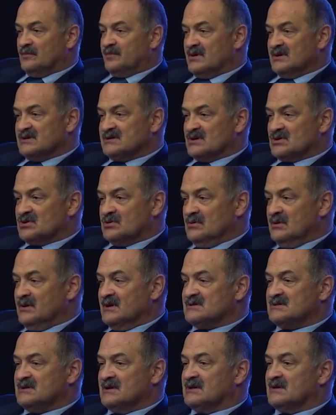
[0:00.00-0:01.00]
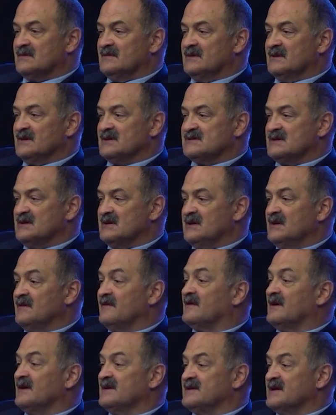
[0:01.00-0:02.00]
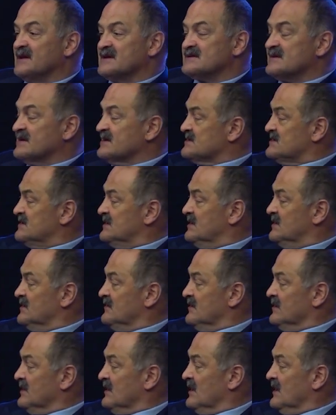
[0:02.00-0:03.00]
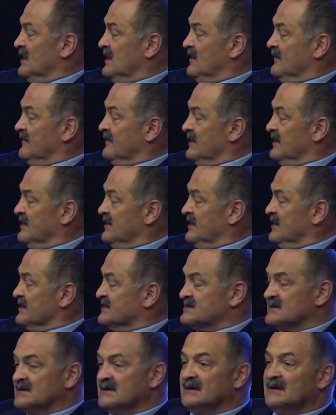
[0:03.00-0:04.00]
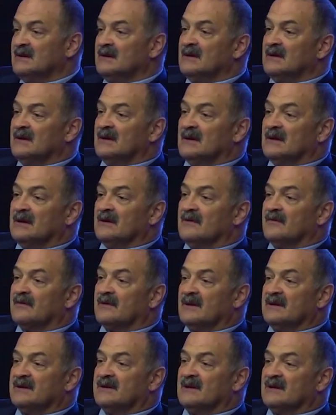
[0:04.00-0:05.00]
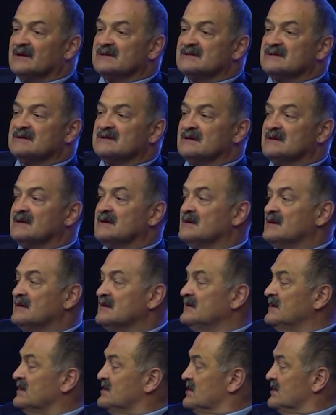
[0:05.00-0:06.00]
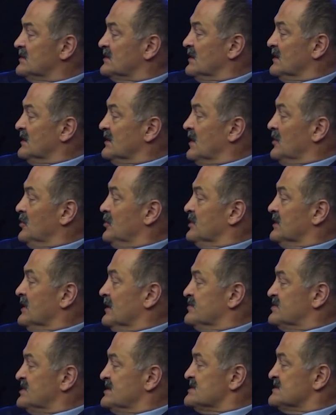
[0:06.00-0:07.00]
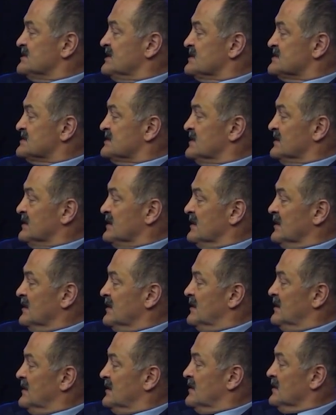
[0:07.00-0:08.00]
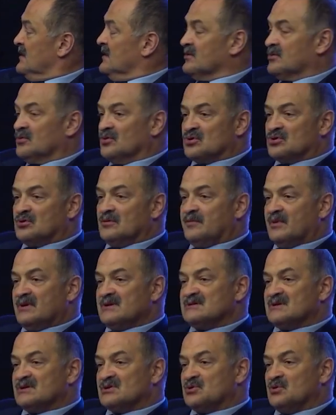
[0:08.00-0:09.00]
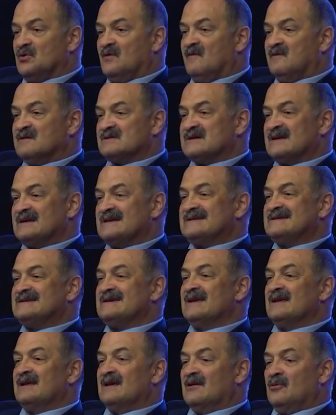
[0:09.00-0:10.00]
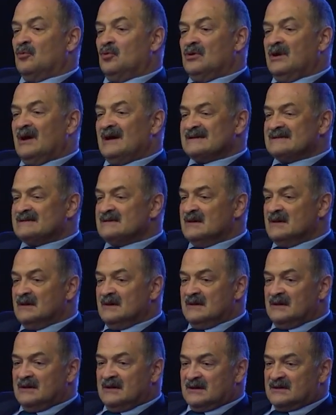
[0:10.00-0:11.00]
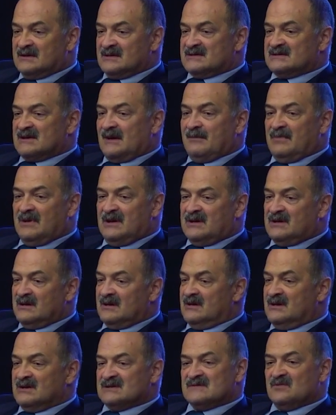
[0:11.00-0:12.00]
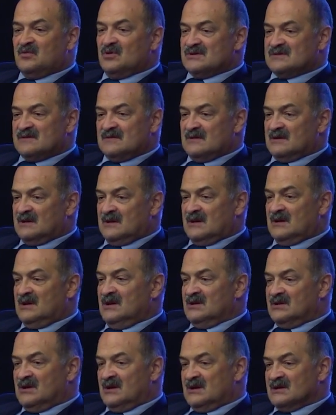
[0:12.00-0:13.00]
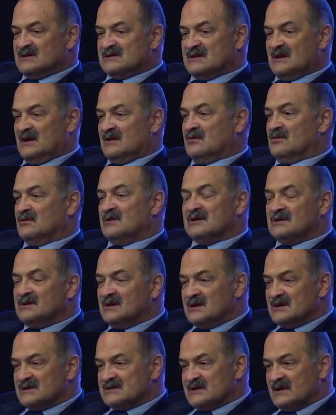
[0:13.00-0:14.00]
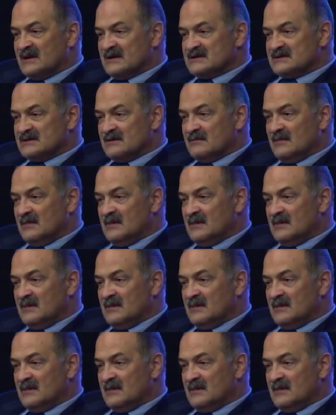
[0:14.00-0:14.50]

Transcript: произошло, если это выносить не в контекст расследования, а в контекст а, в контекст э, значит, какой-то общественной оценки, а, то, что произошло в воскресенье у нас, это событие не свойственное ни Дагестану, ни дагестанцам.